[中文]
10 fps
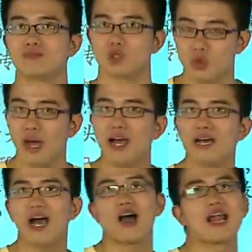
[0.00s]
对不对？
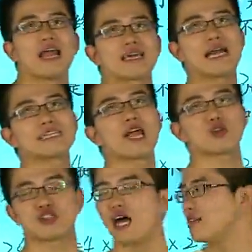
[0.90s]
好了，来看一下老
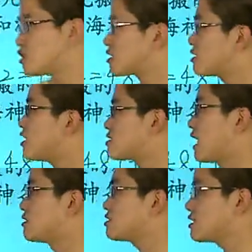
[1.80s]
师的整个
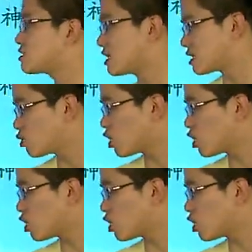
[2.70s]
详细的解题